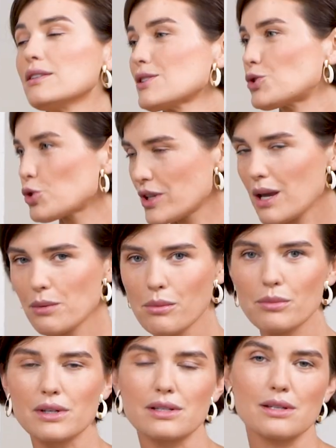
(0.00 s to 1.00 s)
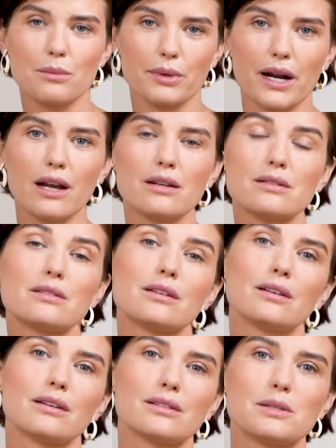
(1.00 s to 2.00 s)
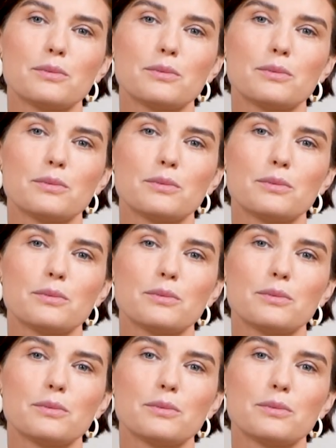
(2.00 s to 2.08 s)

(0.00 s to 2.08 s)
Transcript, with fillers: С друзьями мы разобрались, и